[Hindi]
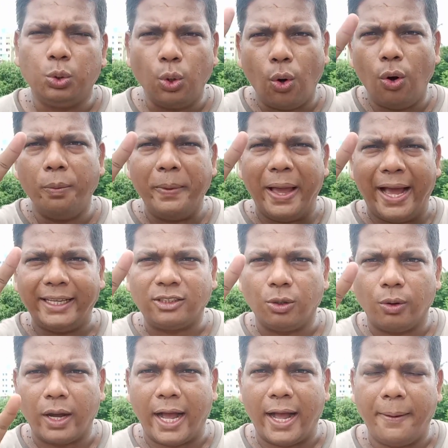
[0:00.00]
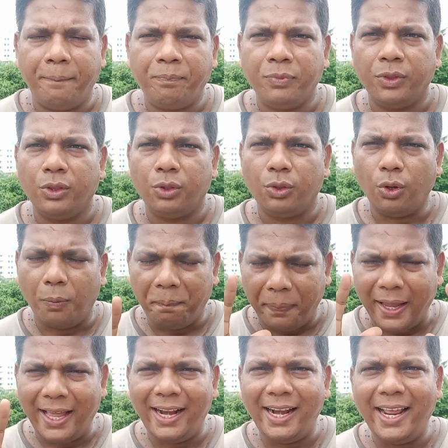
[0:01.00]
दो मैच होगा तो
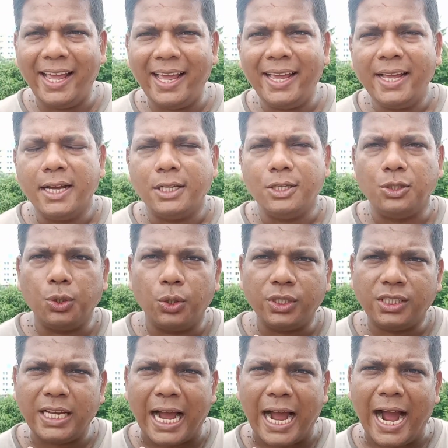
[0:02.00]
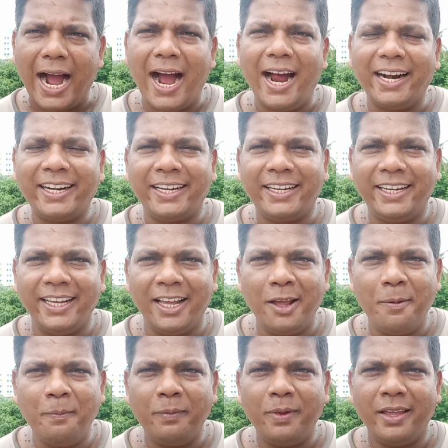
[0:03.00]
पहले जो आठ
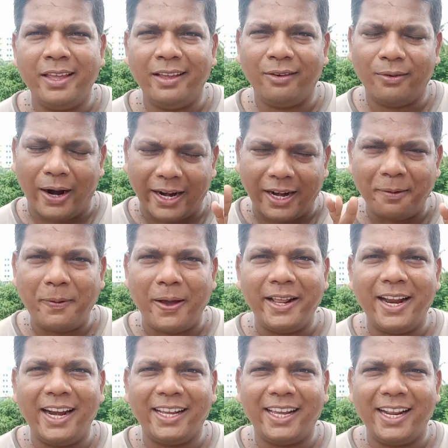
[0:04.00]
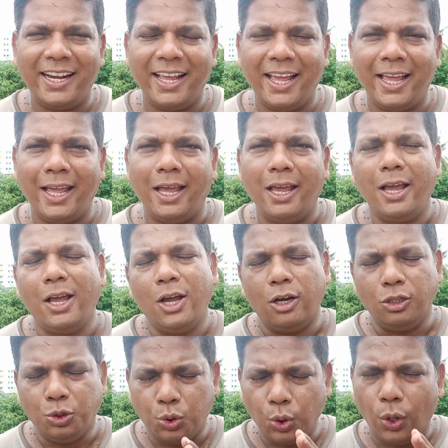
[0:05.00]
टीम क्वार्टर फाइनल के लिए
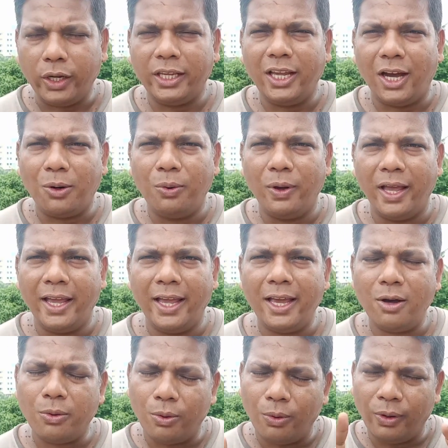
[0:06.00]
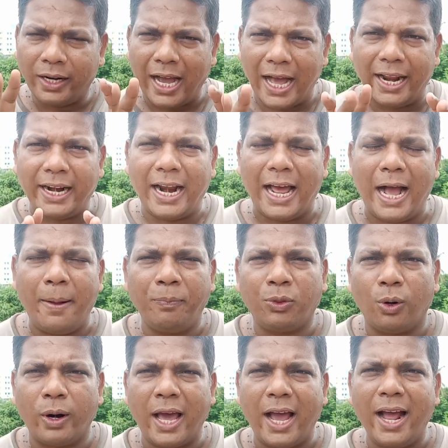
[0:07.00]
योग्य हुए हैं उनका नाम
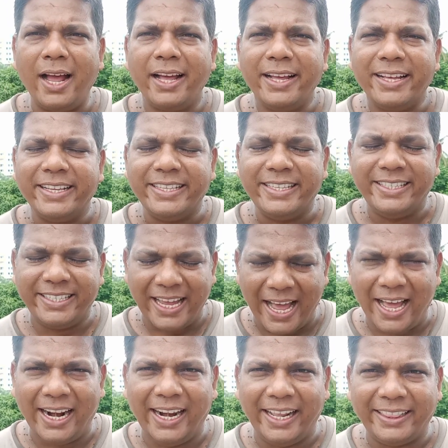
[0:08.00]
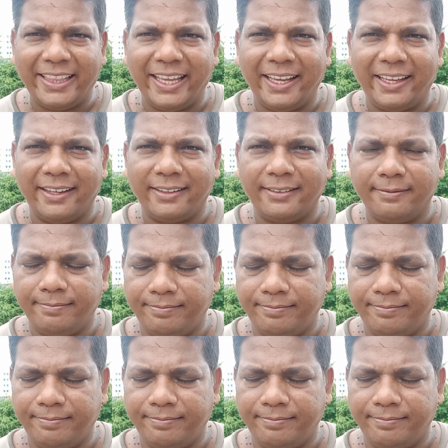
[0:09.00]
थोड़ा जान लेते हैं